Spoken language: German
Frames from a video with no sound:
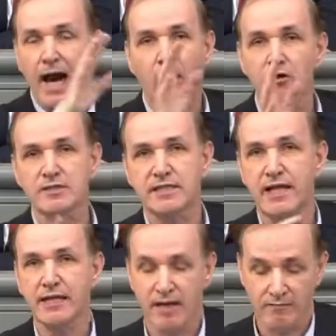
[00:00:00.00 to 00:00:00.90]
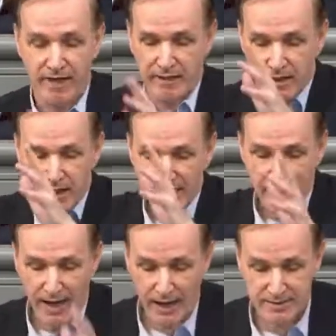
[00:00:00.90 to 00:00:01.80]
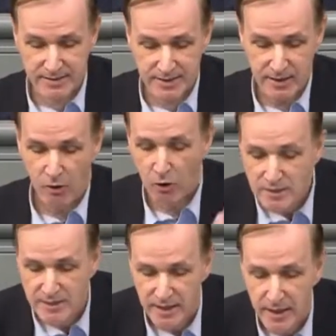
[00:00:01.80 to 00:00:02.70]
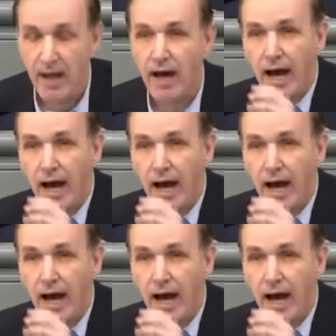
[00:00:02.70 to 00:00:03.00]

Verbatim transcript: Ausländer werden gehasst. Unsinn.